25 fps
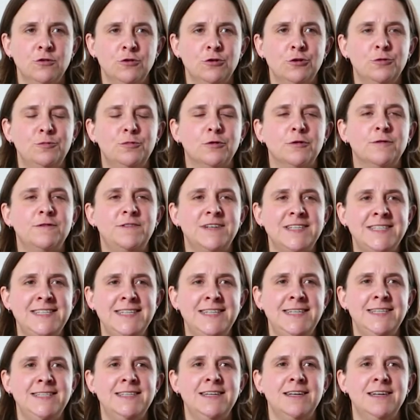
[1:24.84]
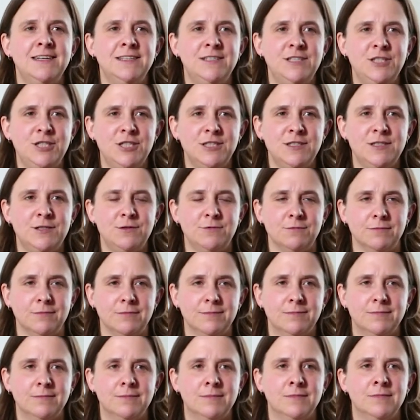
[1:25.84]
d'eau pour faciliter la digestion.
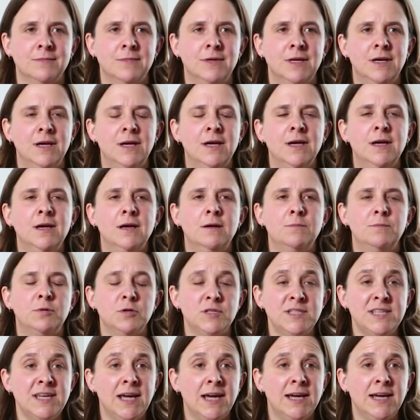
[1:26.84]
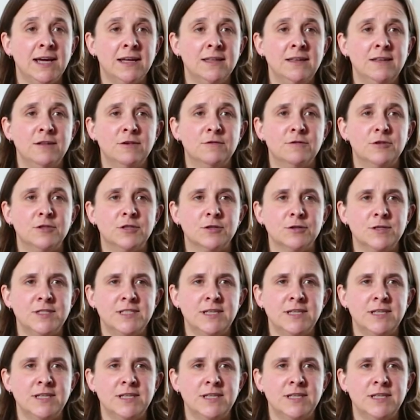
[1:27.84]
Pensez à garder dans votre